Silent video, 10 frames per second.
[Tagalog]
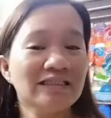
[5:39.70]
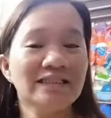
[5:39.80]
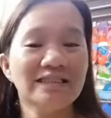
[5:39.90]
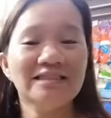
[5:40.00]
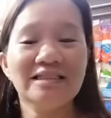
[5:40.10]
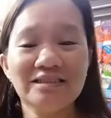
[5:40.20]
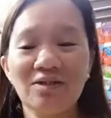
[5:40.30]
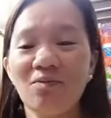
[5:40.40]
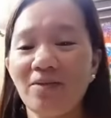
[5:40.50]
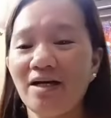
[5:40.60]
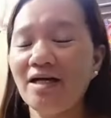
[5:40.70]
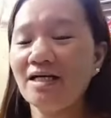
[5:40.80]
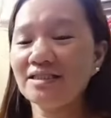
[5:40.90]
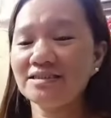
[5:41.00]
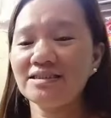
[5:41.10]
ni isa-isa ko pa.
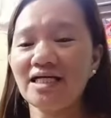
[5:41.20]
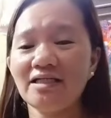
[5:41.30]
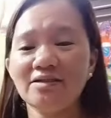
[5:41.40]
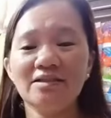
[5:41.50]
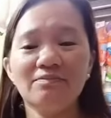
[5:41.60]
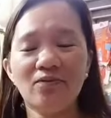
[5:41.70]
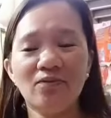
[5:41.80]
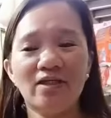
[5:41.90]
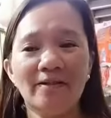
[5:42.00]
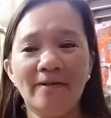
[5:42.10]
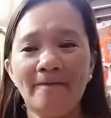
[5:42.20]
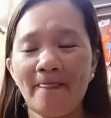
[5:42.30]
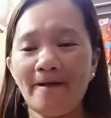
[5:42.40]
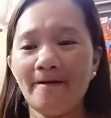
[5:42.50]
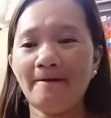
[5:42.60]
Kasi sayang din po eh.
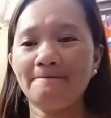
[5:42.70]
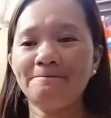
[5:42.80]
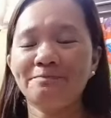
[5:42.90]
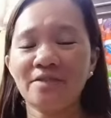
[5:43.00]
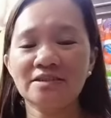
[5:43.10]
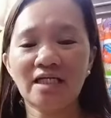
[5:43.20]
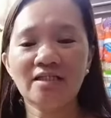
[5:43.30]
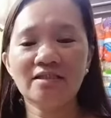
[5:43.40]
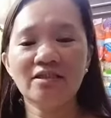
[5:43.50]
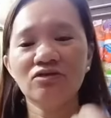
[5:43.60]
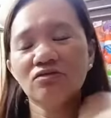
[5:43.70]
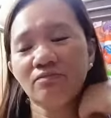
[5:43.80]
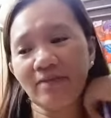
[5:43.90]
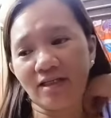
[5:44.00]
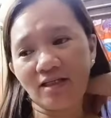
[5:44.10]
Um, sayang din
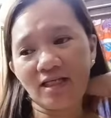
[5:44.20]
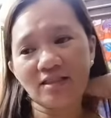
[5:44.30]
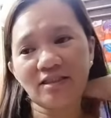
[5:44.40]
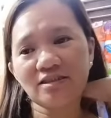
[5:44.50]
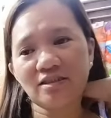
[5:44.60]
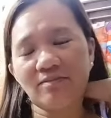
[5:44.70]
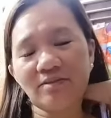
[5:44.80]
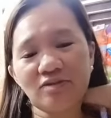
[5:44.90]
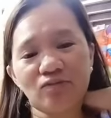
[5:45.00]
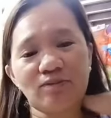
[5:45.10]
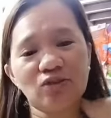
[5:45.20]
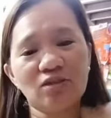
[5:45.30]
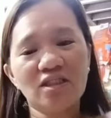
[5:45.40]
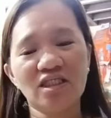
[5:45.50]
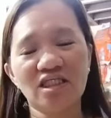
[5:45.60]
yung pera natin. Siyempre, piso-piso
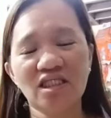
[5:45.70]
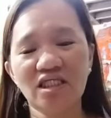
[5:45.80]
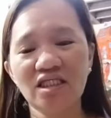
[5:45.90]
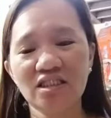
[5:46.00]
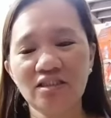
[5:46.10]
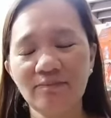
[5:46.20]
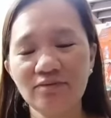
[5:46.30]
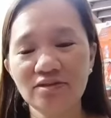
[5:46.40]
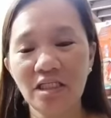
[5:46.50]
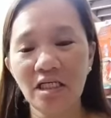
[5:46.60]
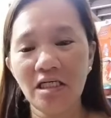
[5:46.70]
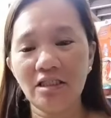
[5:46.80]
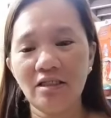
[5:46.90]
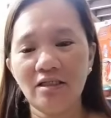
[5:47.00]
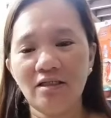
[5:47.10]
na lang kita natin. Tapos,
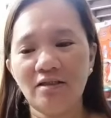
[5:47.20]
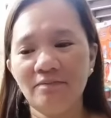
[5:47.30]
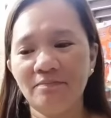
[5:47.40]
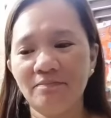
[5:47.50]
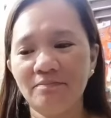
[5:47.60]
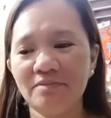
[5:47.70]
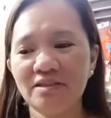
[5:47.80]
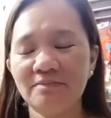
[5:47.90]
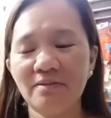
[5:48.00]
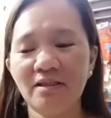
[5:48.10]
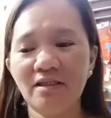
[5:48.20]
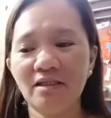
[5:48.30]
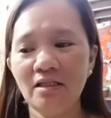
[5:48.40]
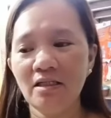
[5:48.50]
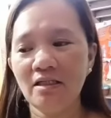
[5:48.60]
uh, hindi pa
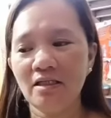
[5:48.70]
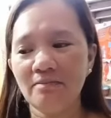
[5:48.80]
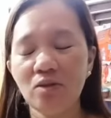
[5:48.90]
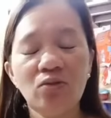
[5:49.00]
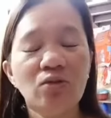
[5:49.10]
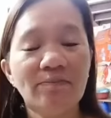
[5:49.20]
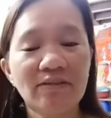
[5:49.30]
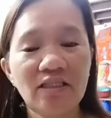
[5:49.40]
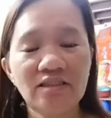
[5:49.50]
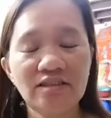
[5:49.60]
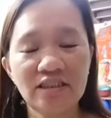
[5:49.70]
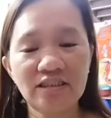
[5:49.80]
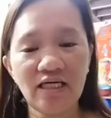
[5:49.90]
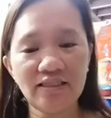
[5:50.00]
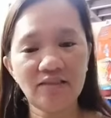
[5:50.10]
uh, malulugi pa tayo sa
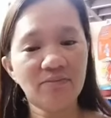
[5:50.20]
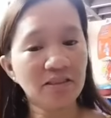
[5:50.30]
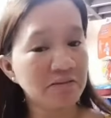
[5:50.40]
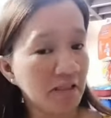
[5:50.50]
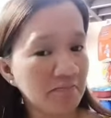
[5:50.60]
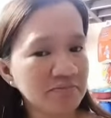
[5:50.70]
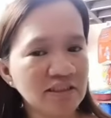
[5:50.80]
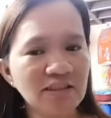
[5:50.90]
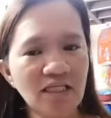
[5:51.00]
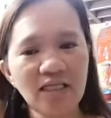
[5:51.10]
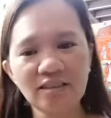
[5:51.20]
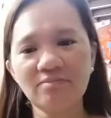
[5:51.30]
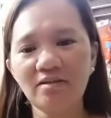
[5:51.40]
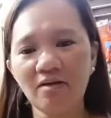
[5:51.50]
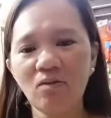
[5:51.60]
isang item lang, di ba? Sa isang item
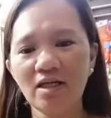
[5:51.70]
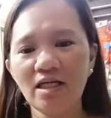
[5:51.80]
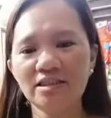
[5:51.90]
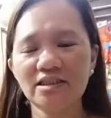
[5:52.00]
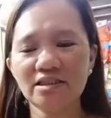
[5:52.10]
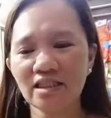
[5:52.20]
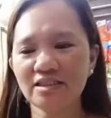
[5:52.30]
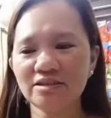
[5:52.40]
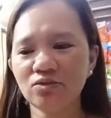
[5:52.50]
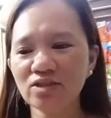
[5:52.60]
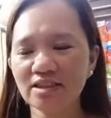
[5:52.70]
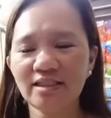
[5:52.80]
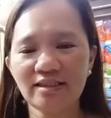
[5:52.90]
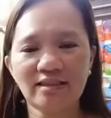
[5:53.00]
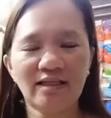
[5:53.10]
lang mawala yan, guys. Lugi
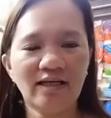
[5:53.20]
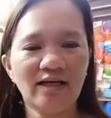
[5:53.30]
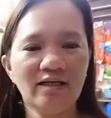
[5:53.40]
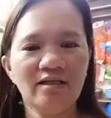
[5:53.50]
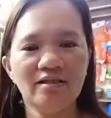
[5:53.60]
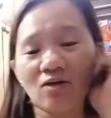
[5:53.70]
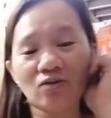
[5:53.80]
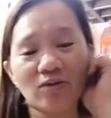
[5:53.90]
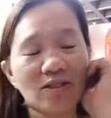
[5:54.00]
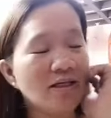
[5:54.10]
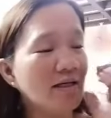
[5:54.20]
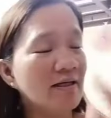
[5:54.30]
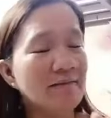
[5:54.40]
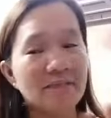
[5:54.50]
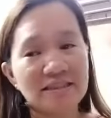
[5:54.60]
ka na talaga. O tuwing
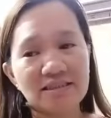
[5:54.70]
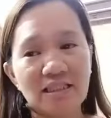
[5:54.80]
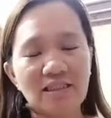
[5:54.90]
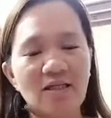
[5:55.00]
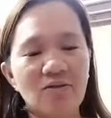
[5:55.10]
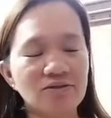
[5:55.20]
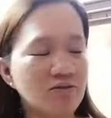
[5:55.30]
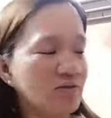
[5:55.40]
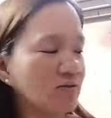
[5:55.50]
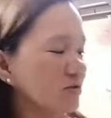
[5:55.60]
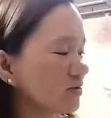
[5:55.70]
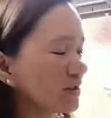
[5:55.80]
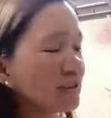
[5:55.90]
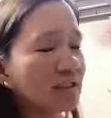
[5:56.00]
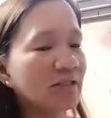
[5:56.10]
magsasara na ako. So, yung usually
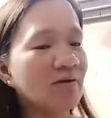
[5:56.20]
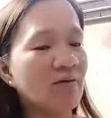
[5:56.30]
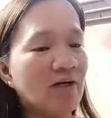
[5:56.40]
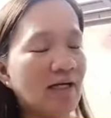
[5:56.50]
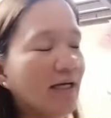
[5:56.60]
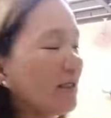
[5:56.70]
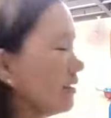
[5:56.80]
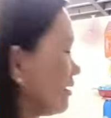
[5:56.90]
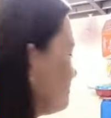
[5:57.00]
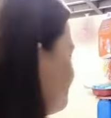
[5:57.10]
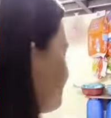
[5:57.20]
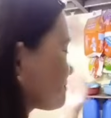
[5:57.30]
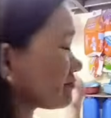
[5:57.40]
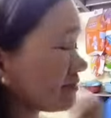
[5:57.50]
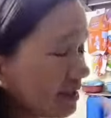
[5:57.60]
ginagawa ko, kagaya niyan,
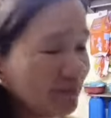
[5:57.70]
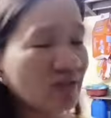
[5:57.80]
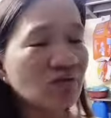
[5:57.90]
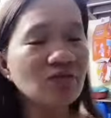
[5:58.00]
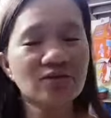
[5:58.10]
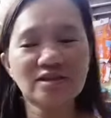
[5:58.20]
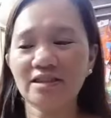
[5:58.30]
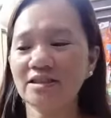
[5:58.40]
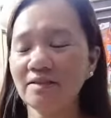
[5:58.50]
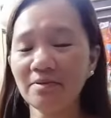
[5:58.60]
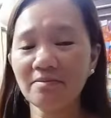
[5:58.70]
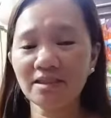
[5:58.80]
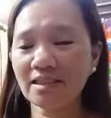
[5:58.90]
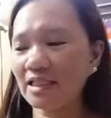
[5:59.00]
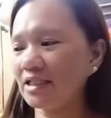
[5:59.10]
meron akong grocery. Siyempre,
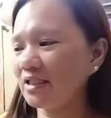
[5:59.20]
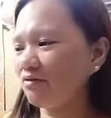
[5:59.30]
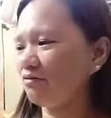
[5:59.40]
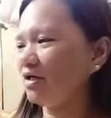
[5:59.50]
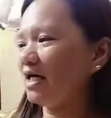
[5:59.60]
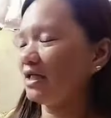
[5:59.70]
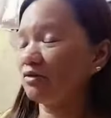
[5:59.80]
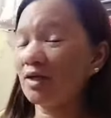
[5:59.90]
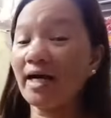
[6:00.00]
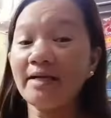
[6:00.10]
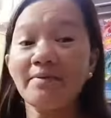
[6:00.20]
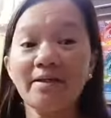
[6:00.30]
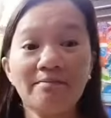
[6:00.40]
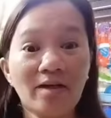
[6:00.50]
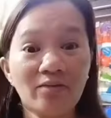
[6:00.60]
magtataging ako kung kaya pa
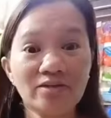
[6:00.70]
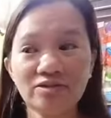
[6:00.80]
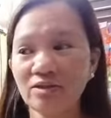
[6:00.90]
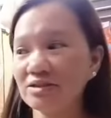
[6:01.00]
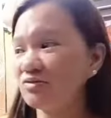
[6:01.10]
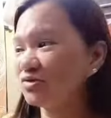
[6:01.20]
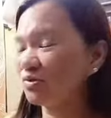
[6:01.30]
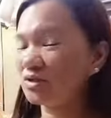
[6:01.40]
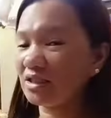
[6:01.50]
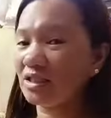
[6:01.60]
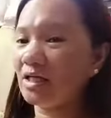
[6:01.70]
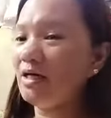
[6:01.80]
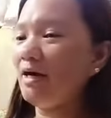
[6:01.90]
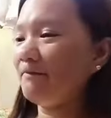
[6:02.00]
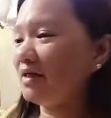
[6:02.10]
ng power so kasi gusto ko talaga.
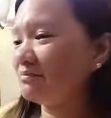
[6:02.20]
Pag